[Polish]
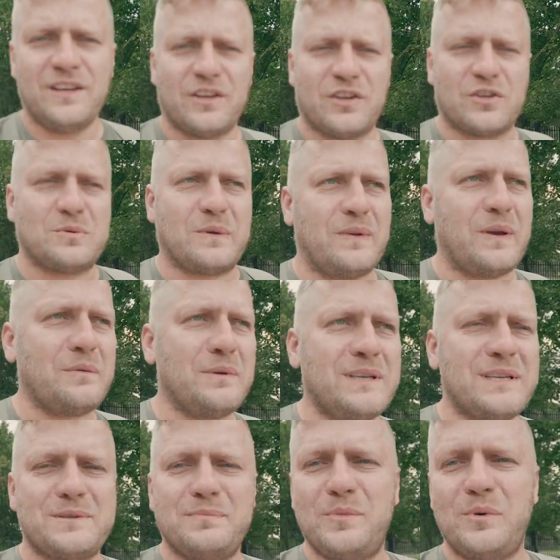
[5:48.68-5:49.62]

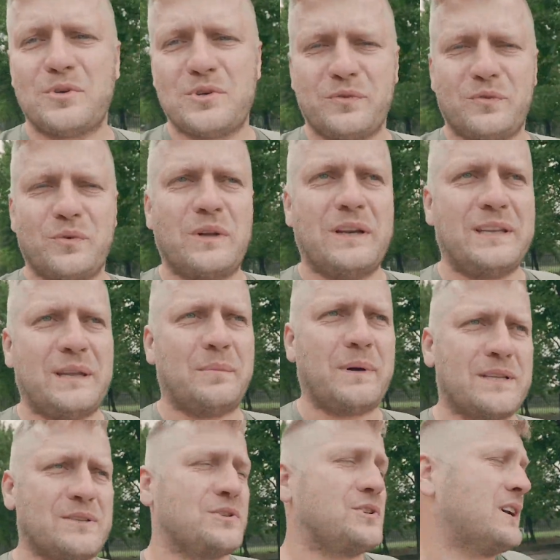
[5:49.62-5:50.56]
Rozmawiamy z Miłoszem w ogóle na
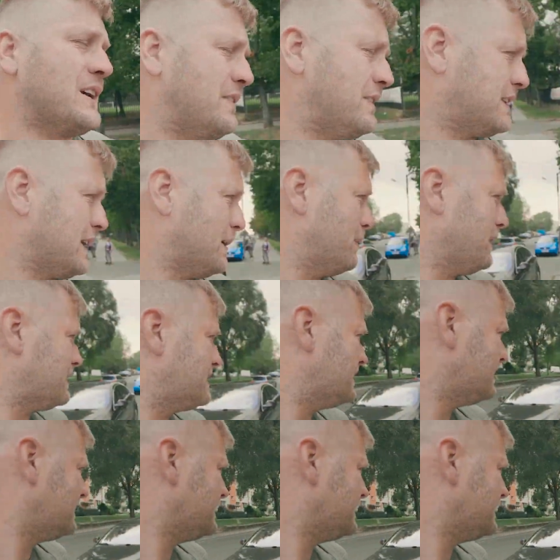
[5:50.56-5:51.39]
bardzo ciekawy temat.